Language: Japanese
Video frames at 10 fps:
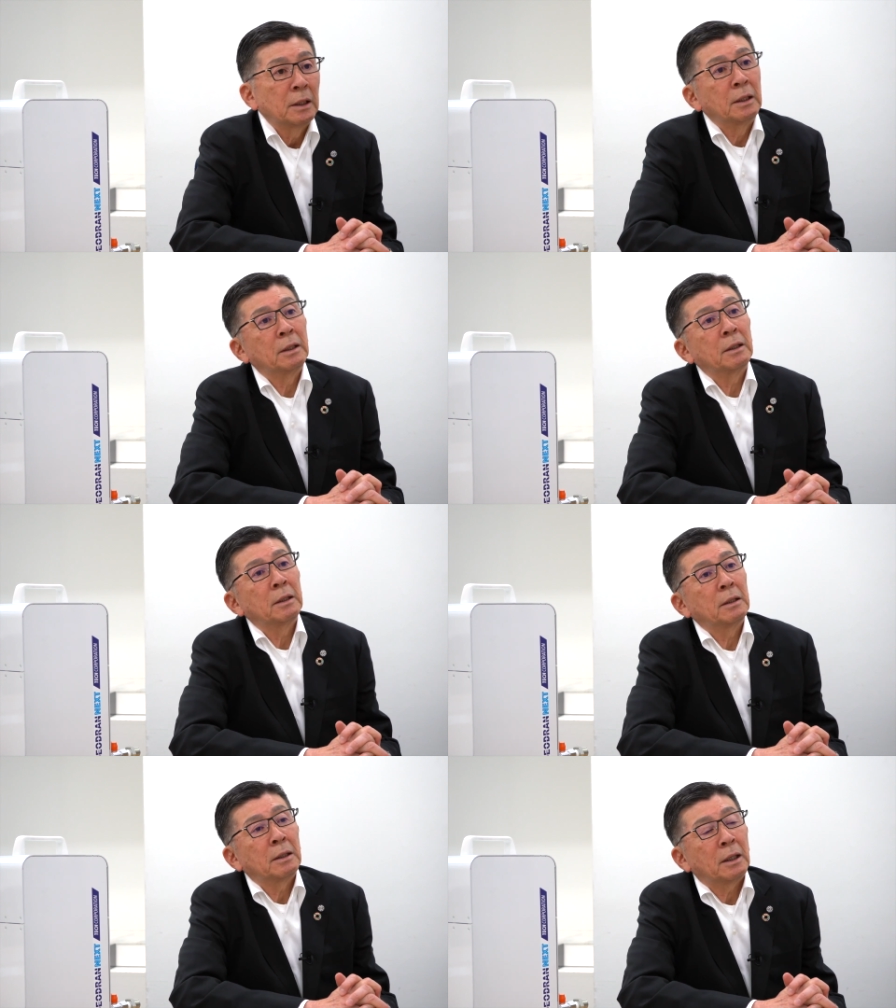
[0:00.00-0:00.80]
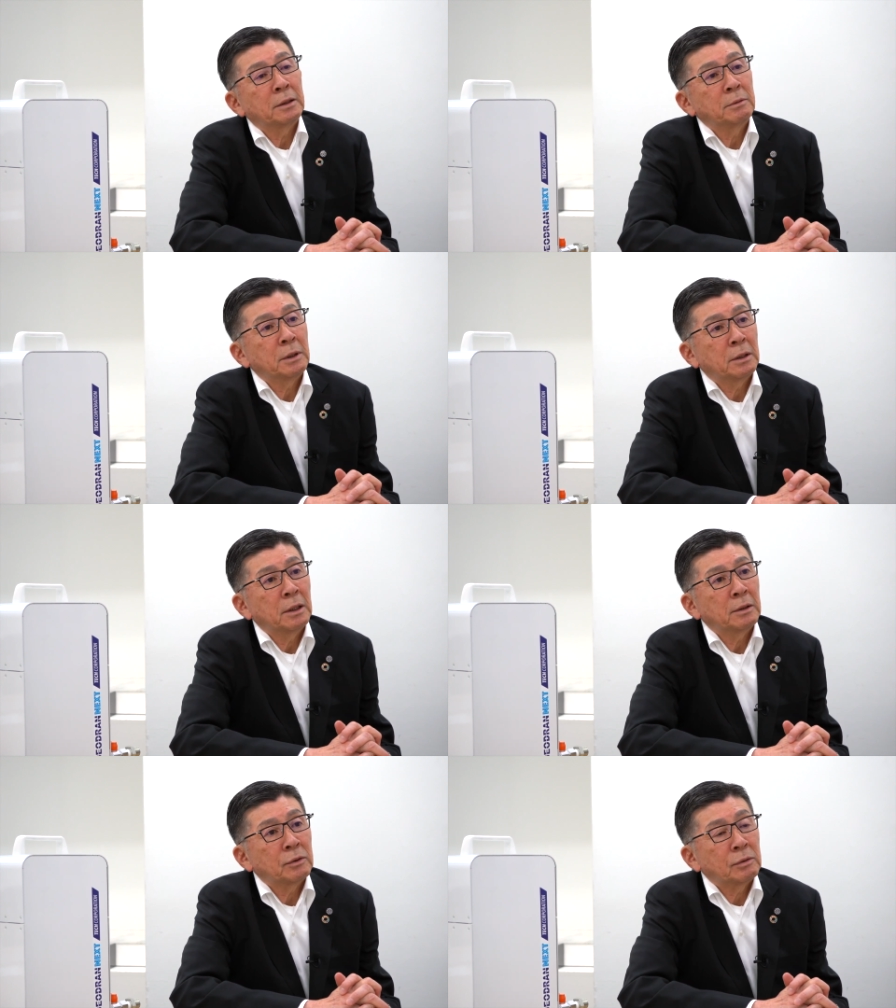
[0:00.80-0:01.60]
えー、初め
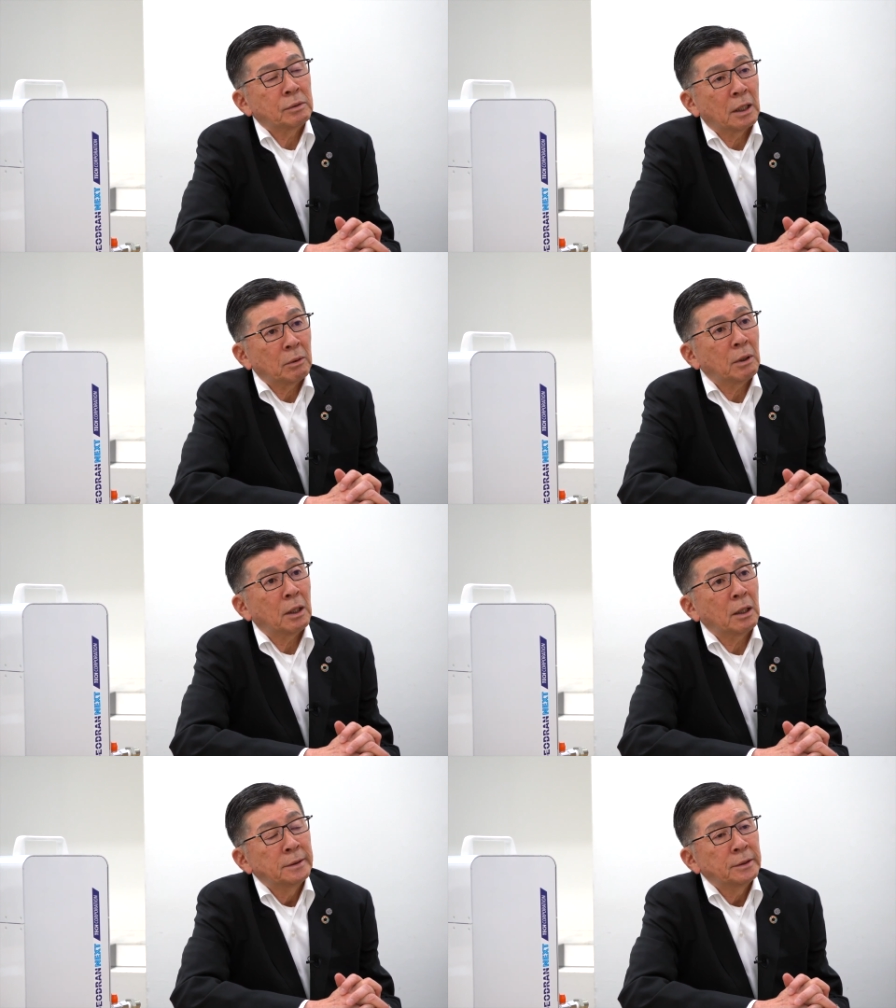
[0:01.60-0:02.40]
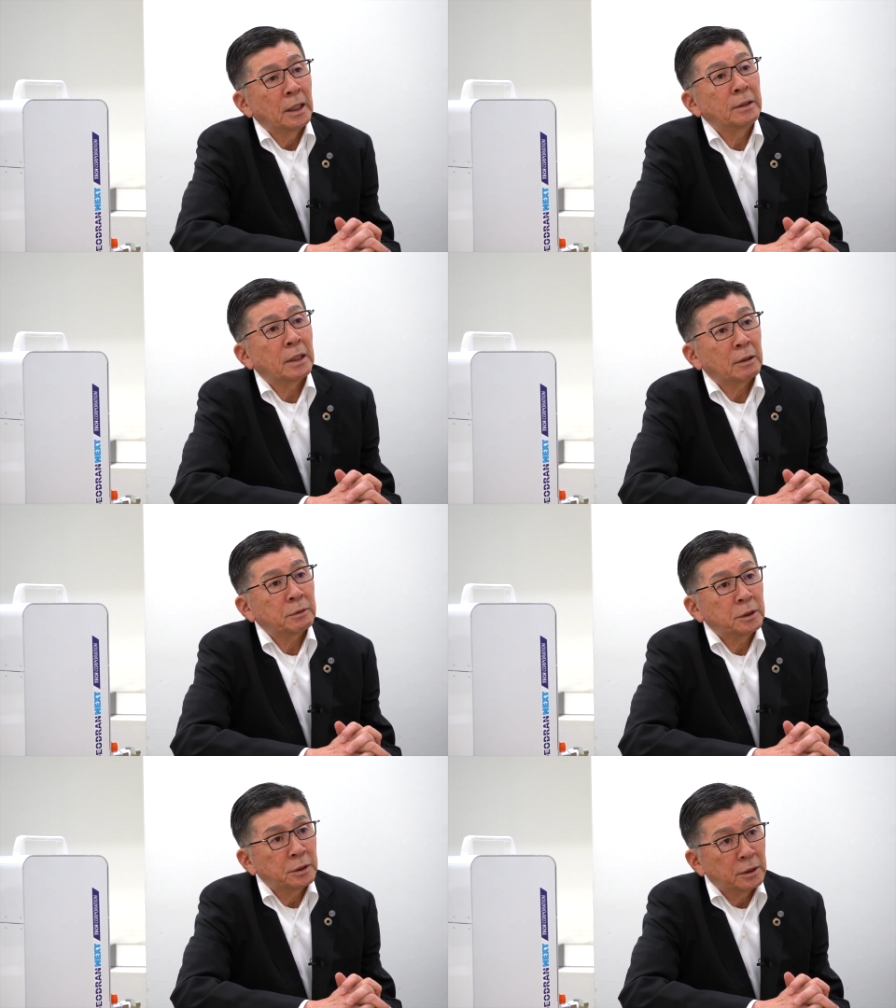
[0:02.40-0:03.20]
て作ったのが洗
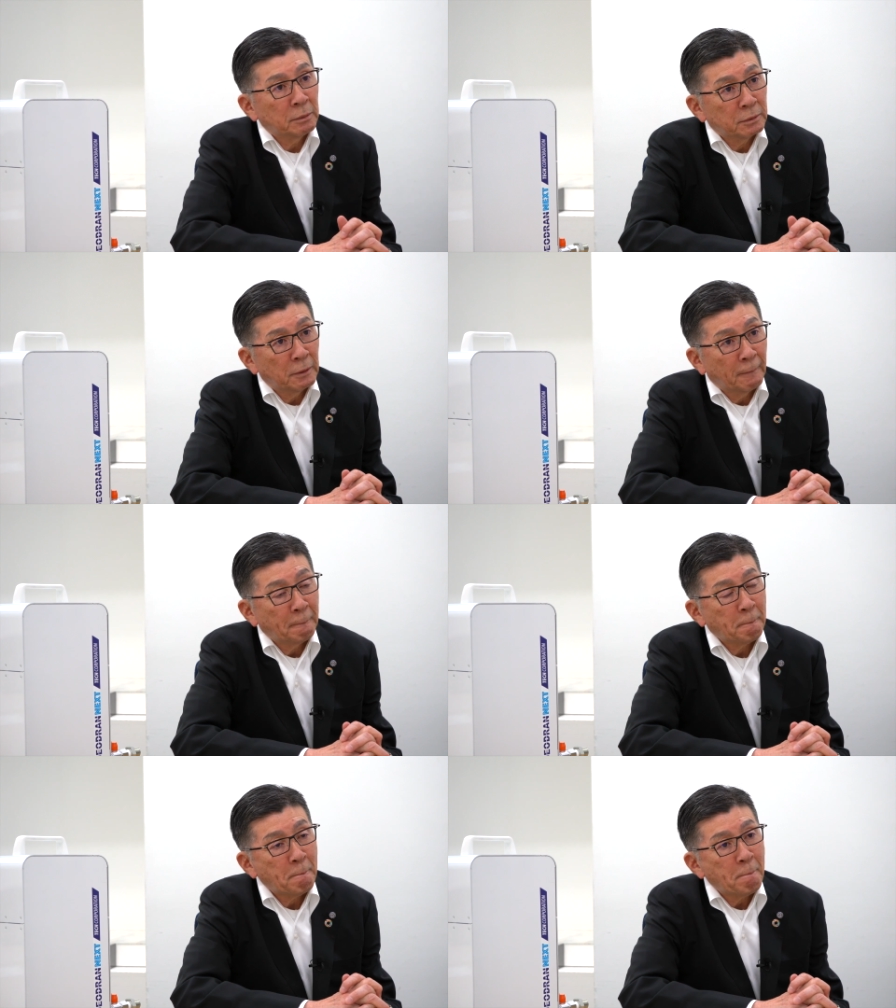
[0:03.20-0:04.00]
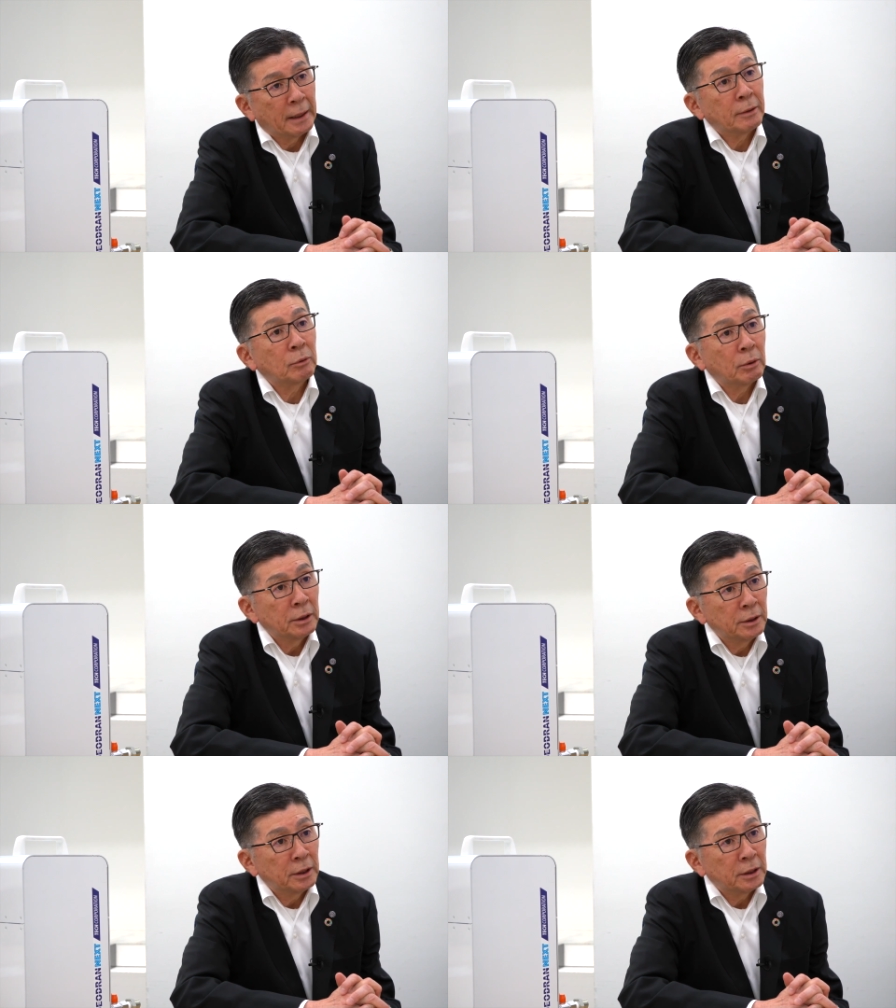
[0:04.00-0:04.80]
濯システムという
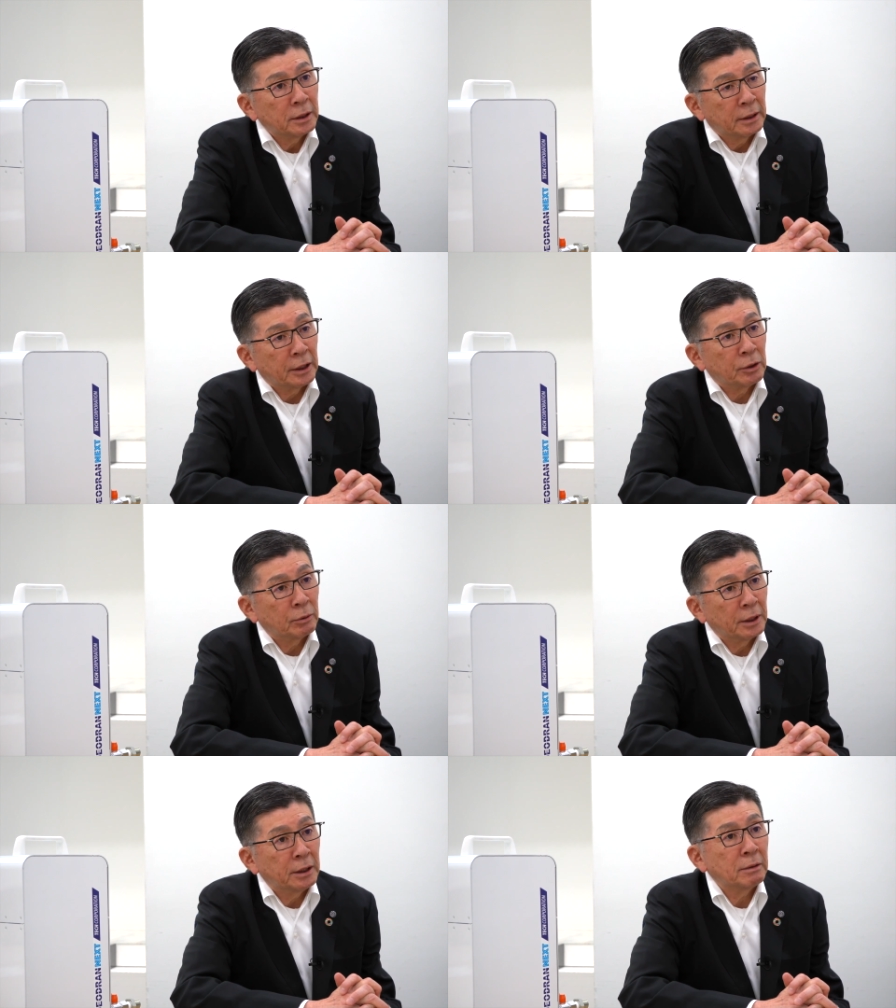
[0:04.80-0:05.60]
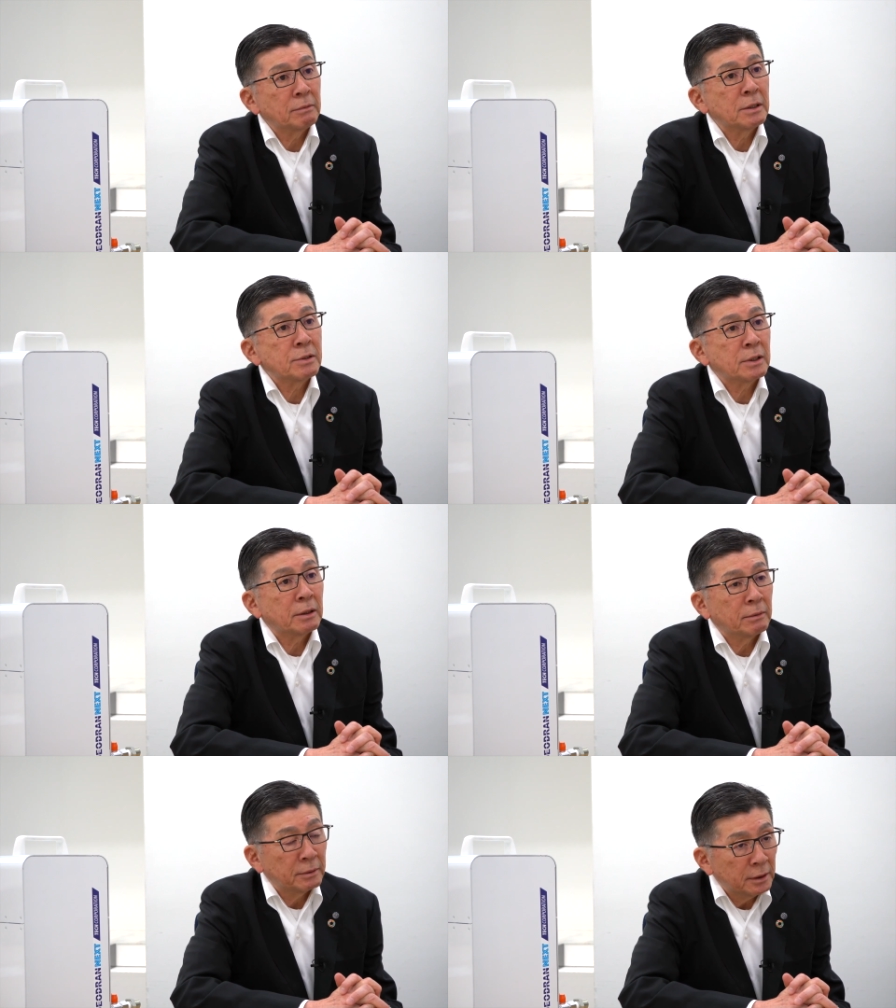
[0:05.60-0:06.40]
ランドリーに適用できるんです
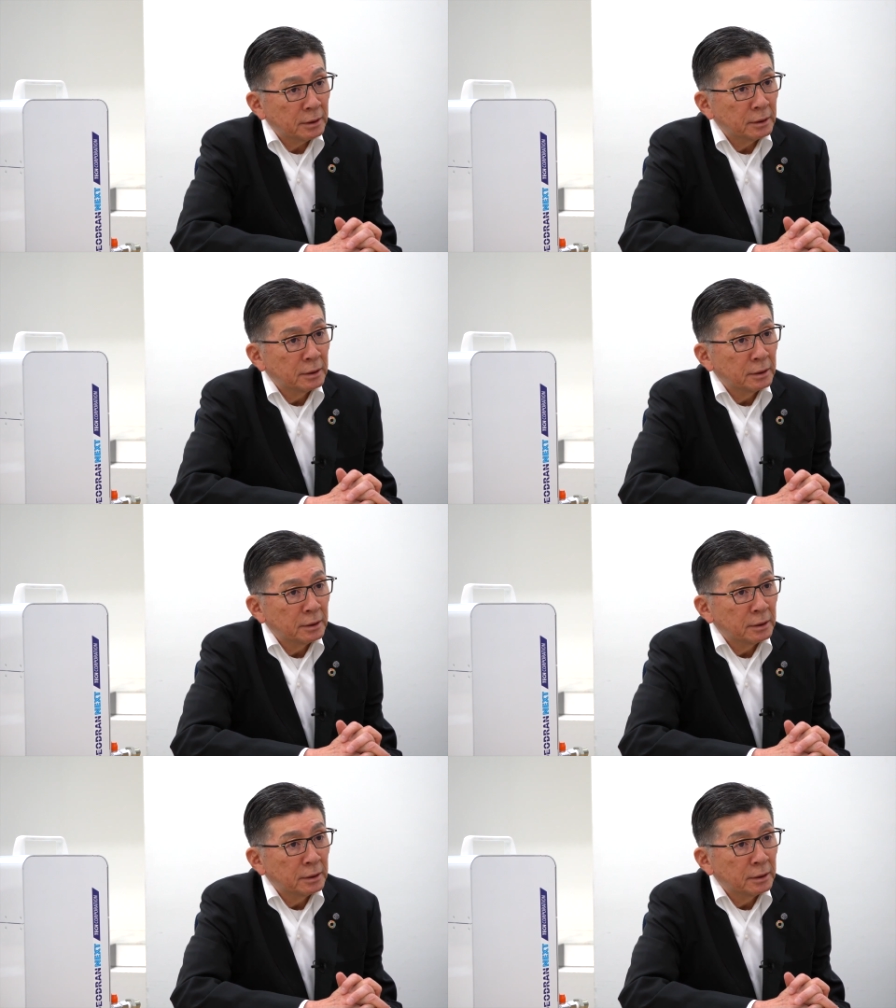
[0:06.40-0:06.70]
けどね